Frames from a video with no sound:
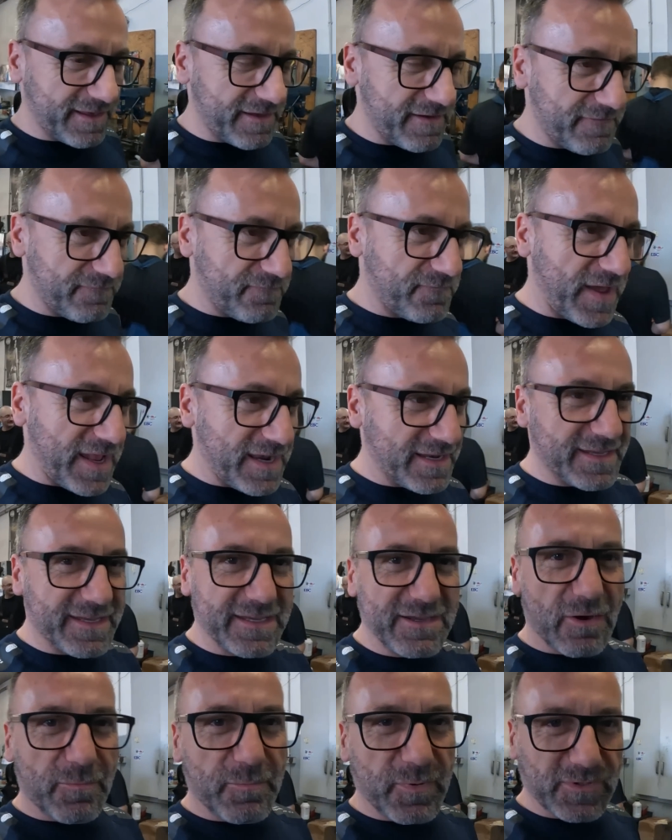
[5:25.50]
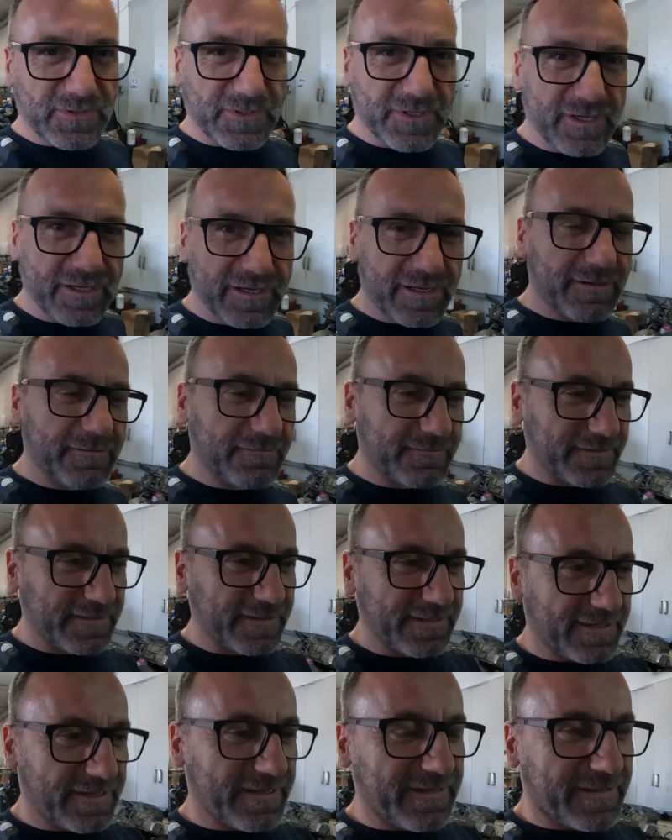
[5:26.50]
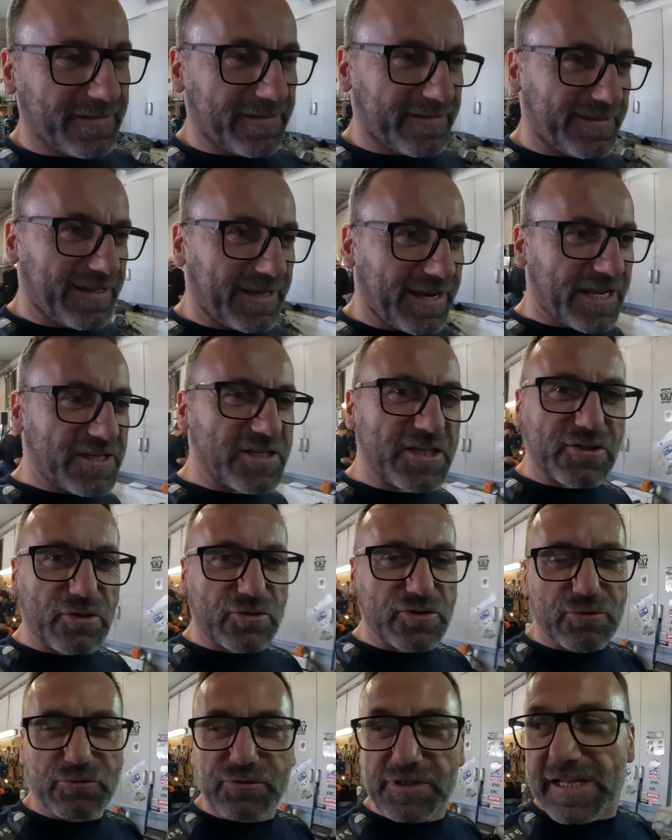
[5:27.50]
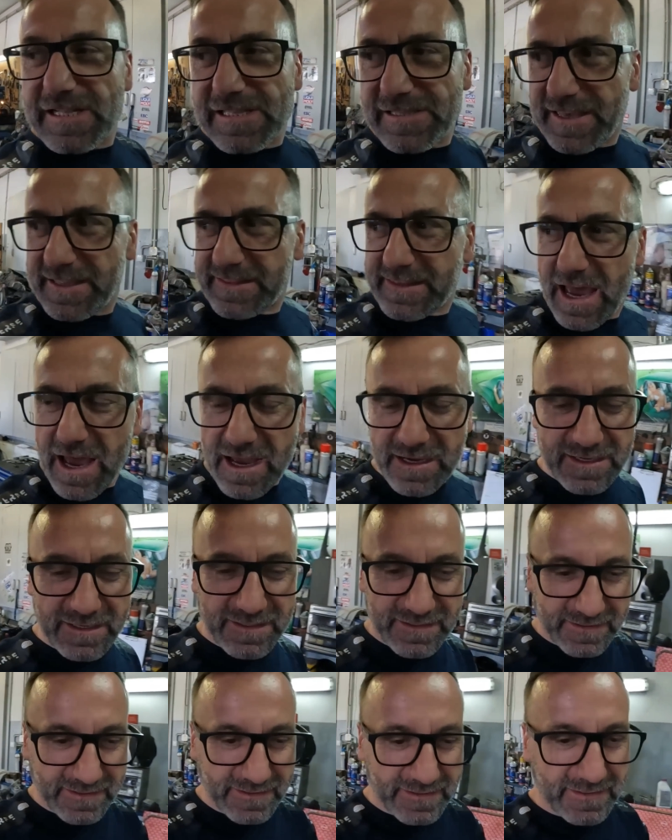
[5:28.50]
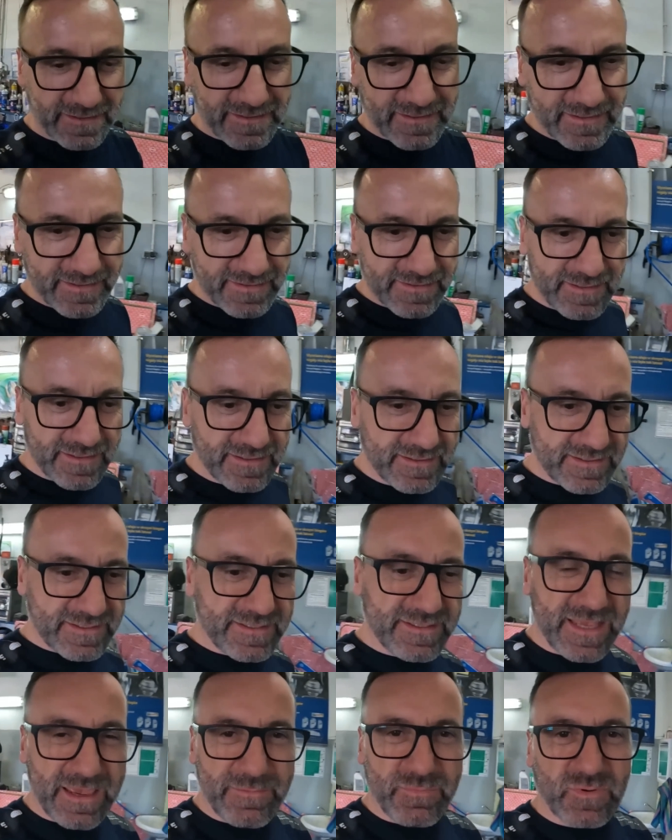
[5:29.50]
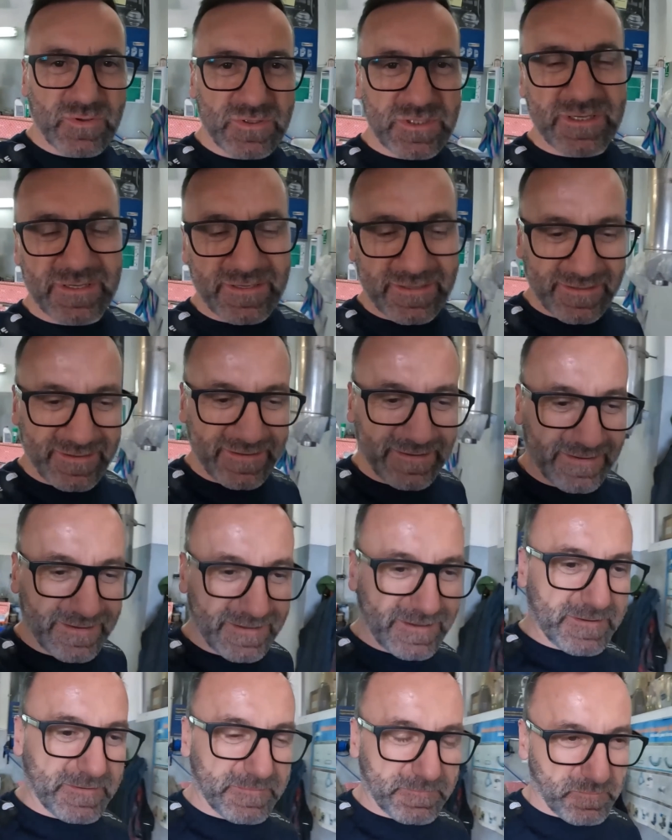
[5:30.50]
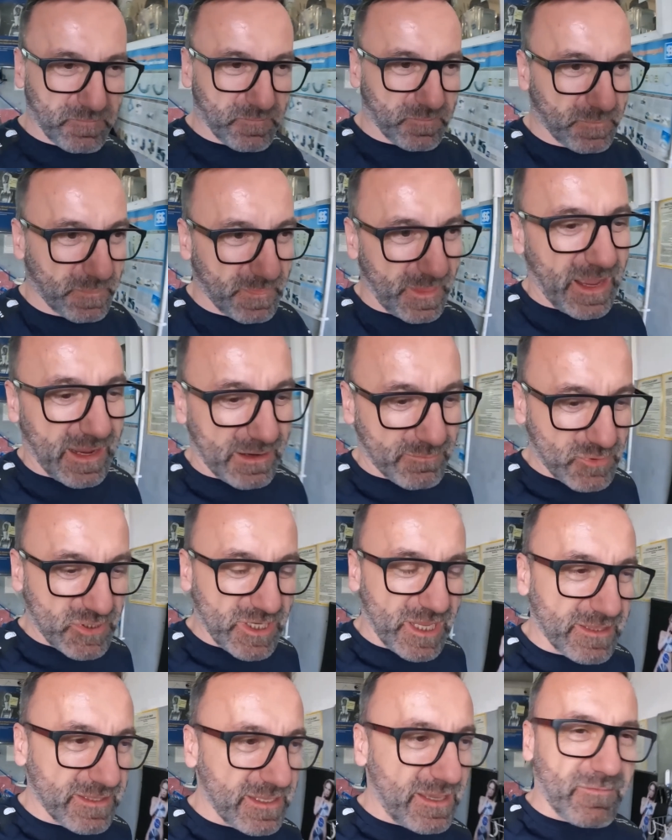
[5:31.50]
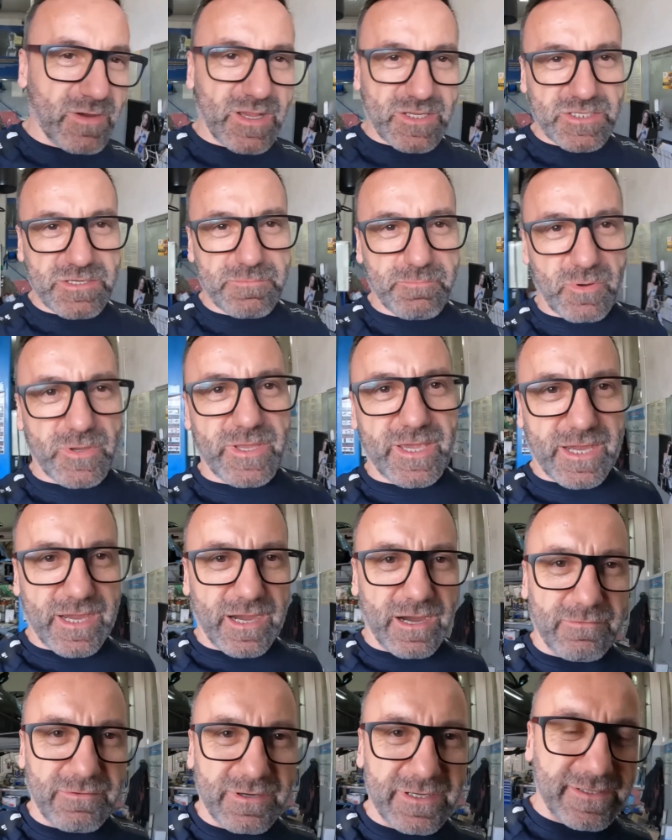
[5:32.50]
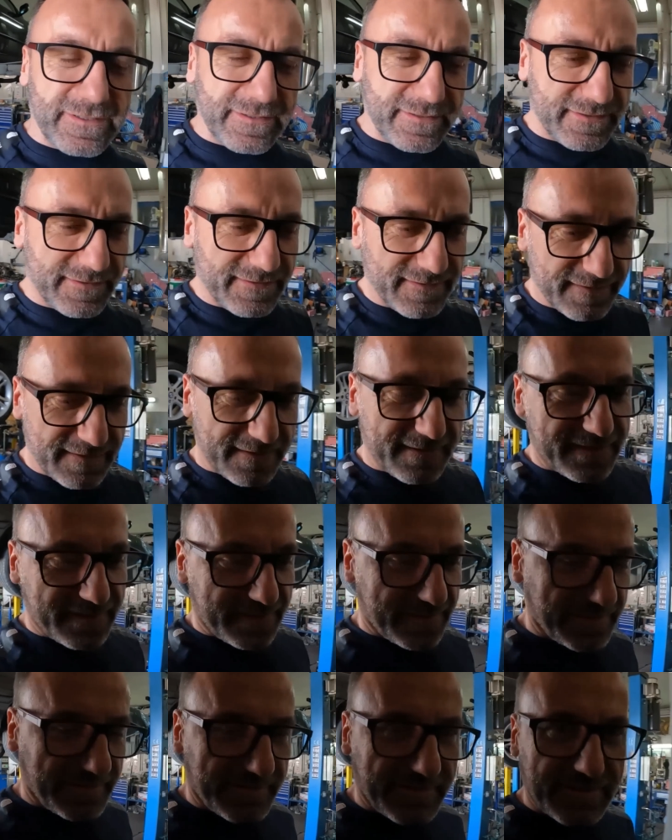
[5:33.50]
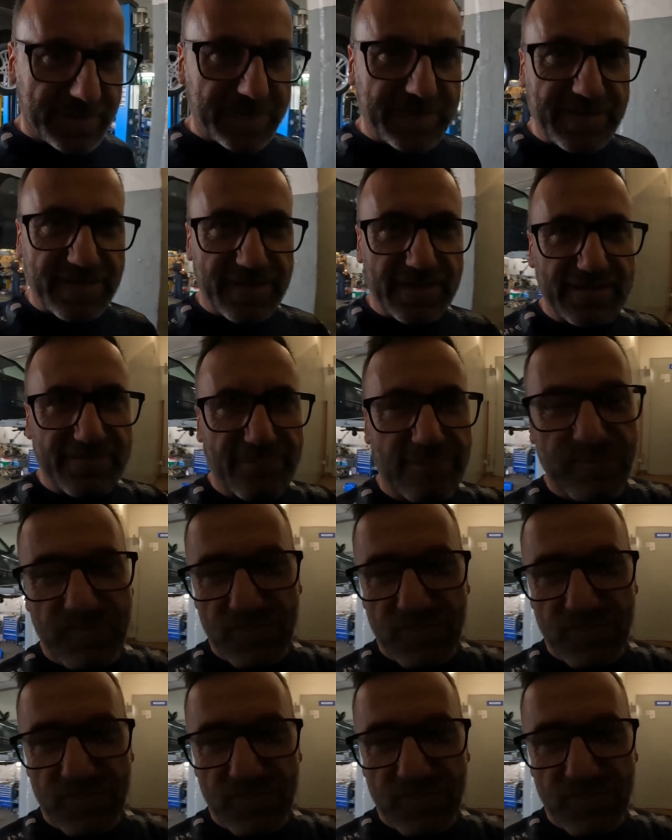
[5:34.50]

te felgi i oponki. Na razie to są tylne, tak? Sebuś. Tak, przednie właśnie pojechały. Zaraz wam